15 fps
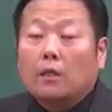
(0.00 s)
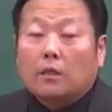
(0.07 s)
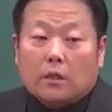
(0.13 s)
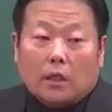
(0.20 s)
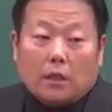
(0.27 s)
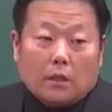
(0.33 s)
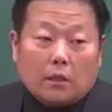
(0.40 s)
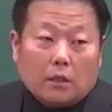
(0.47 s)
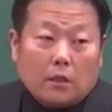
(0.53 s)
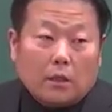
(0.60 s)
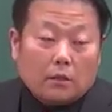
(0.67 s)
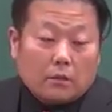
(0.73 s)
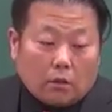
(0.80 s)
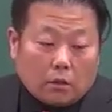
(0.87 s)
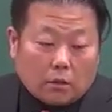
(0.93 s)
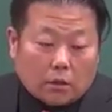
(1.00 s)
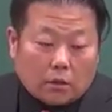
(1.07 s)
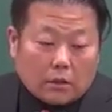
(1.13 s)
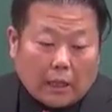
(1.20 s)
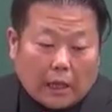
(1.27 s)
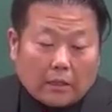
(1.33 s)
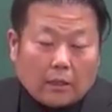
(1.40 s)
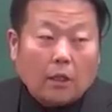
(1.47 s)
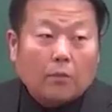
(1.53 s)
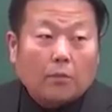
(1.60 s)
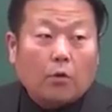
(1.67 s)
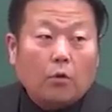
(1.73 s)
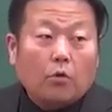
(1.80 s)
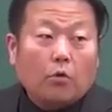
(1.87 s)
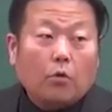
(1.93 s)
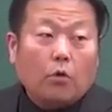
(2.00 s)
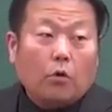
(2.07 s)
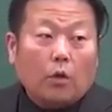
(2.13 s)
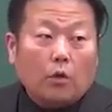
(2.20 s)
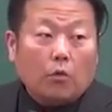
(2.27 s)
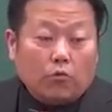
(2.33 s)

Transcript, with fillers: 체크를 해서 그 단계별로